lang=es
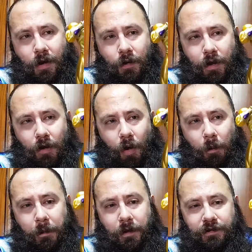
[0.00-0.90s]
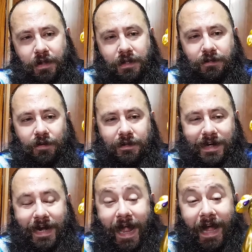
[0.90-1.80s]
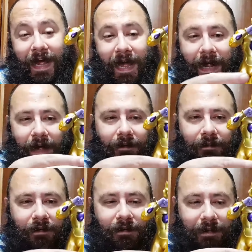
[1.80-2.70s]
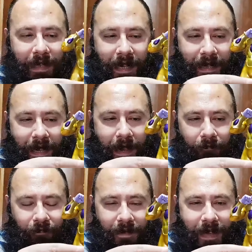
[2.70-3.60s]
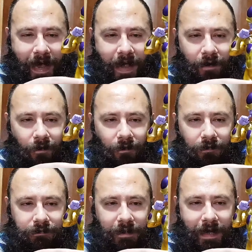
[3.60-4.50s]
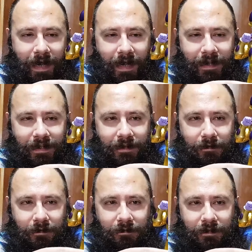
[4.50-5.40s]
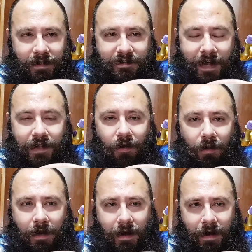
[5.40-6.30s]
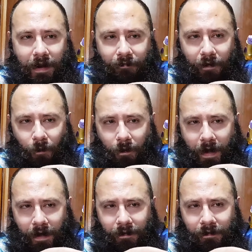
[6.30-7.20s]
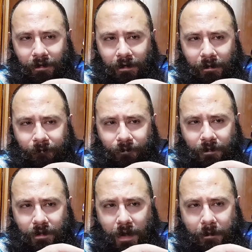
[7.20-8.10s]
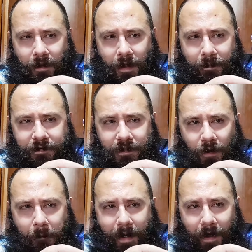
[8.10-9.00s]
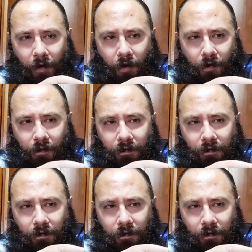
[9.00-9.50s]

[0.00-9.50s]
Lo único, como bien os he dicho, es la cara, que la cara falla algo. O sea, el diseño de la figura debió de haber sido mejor.